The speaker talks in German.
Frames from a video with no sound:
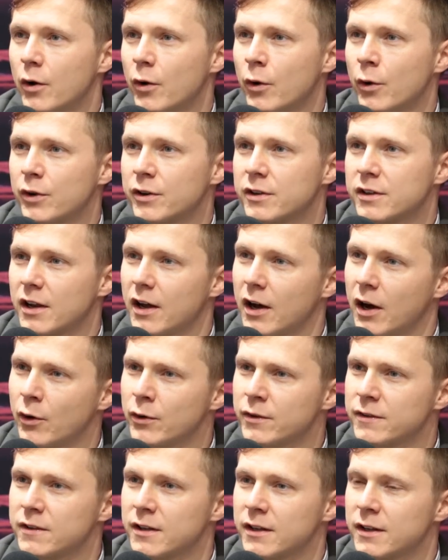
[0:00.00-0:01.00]
Und
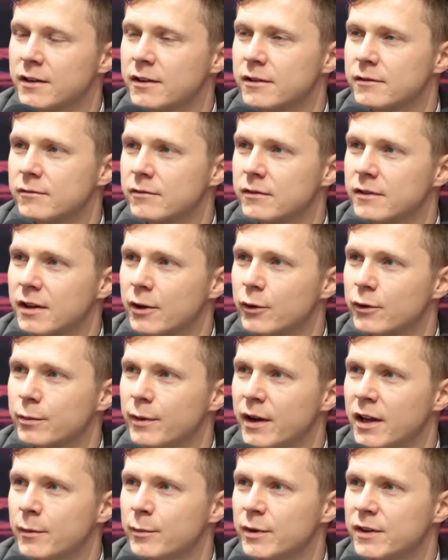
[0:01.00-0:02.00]
aus den
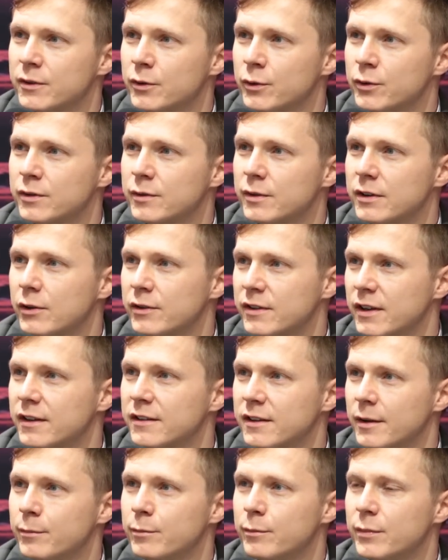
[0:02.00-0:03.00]
CO2-Emissionen, aus der
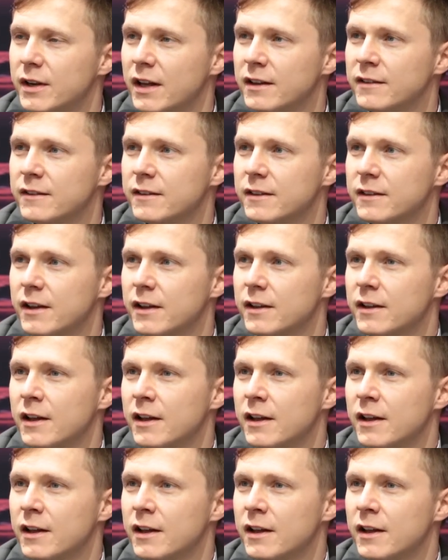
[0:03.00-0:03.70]
gesamten Bilanz,